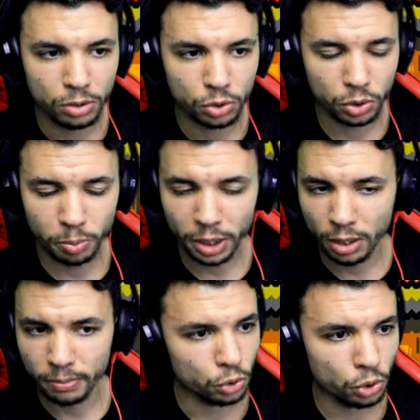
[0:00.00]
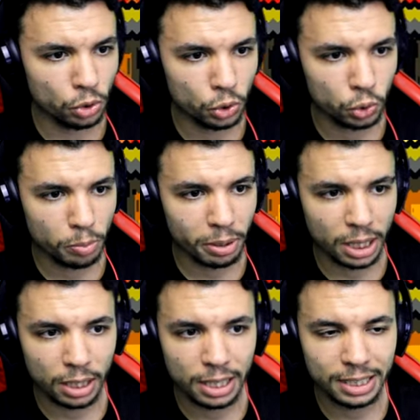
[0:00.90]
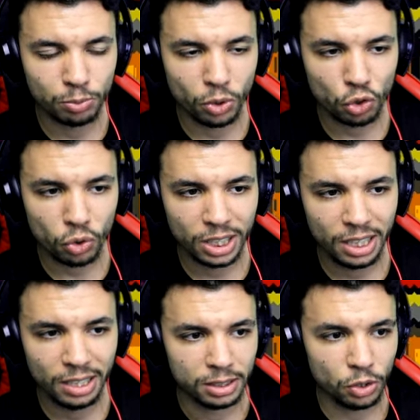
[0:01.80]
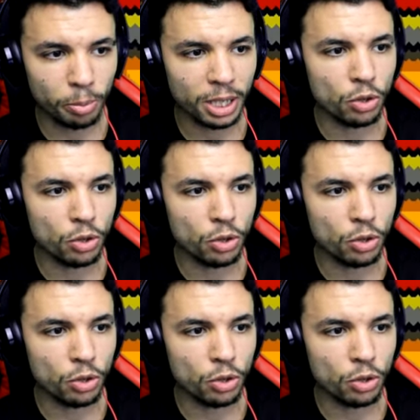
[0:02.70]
Je suis pas là, je ne suis pas là, laisse-moi tranquille, s'il te plaît.